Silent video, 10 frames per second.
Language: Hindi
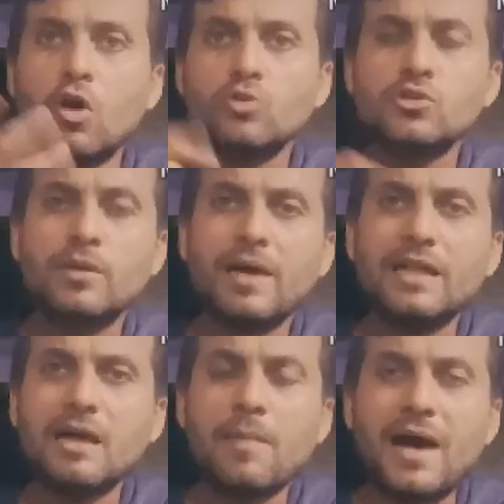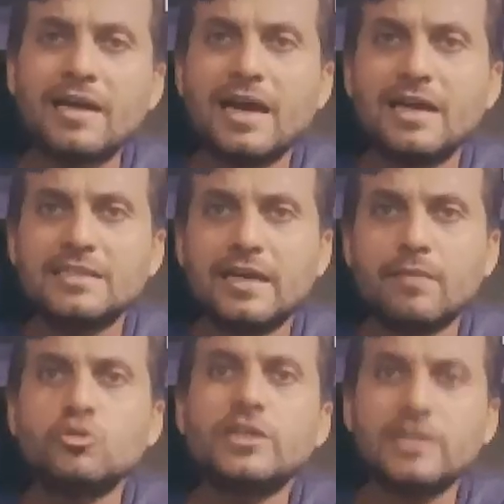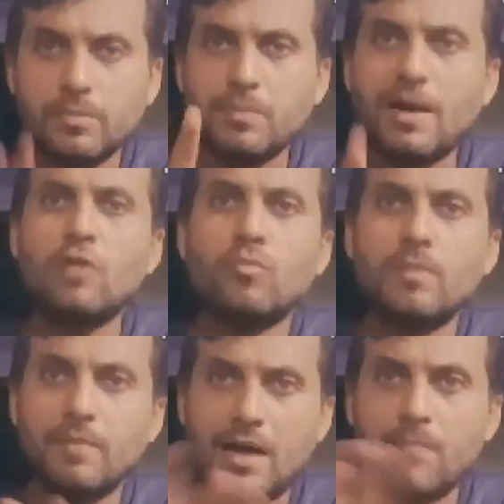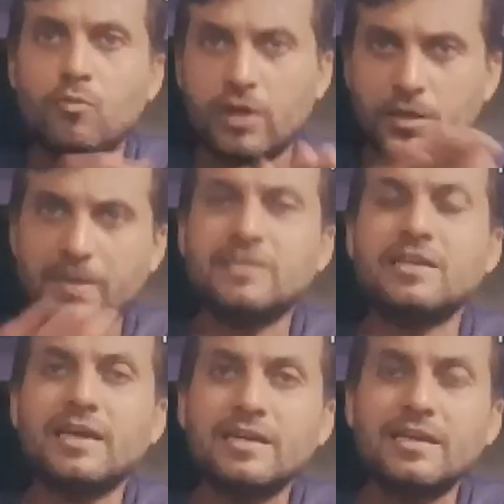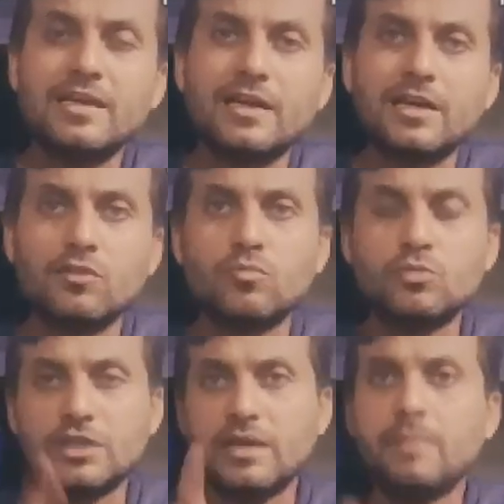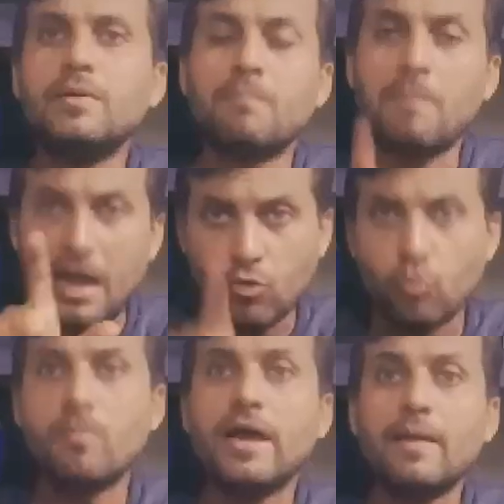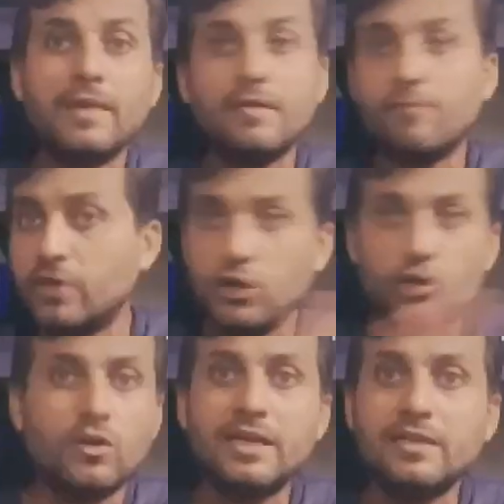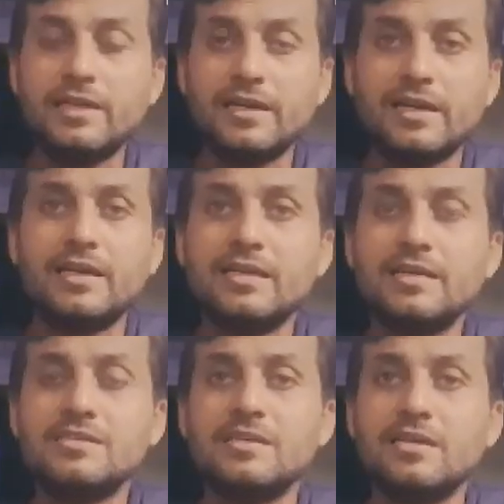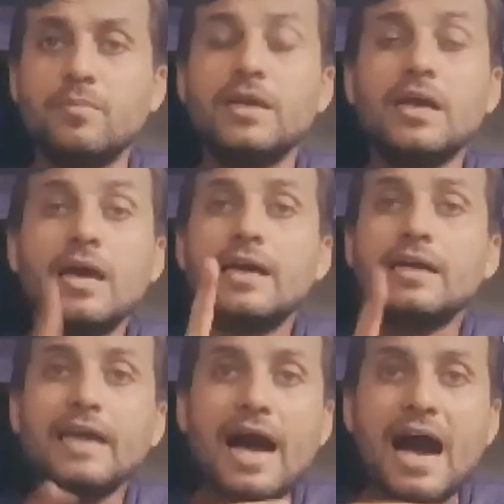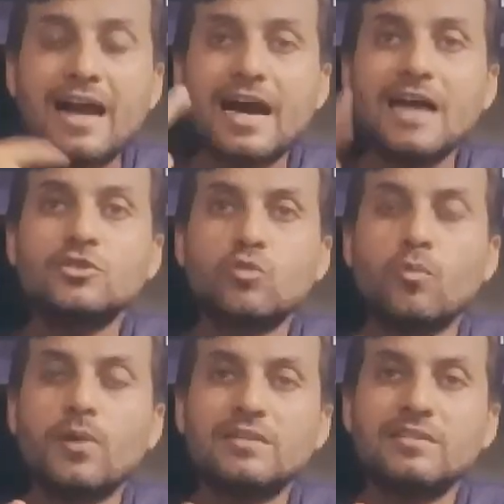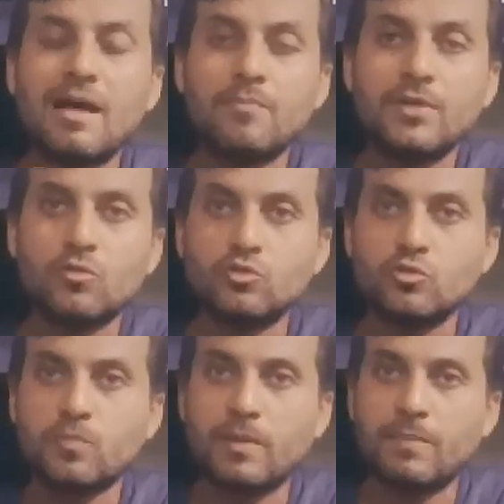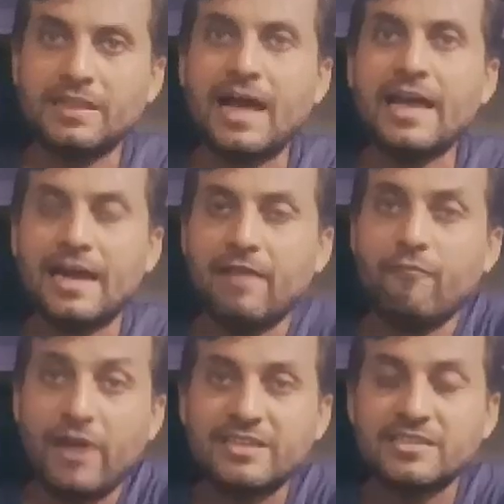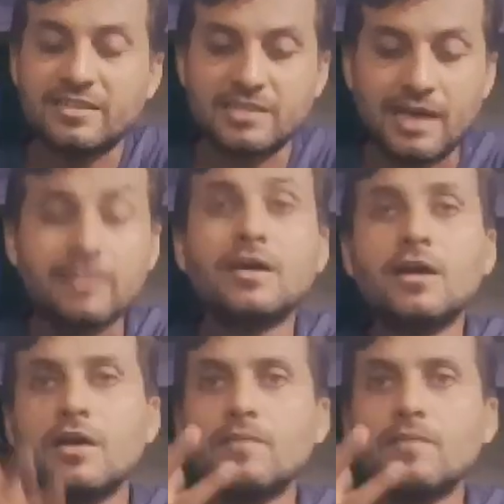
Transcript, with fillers: उसके बाद आप आगे आ जाएं मुझे ये भी मालूम है मैं आपको एक बात यहीं क्लियर कर दूं मुझे ये भी मालूम है मैंने वीडियो नहीं देख रखी किसी की भी कि आकाश चोपड़ा साहब ने कुछ उस पर बताया है फैक्ट्स के साथ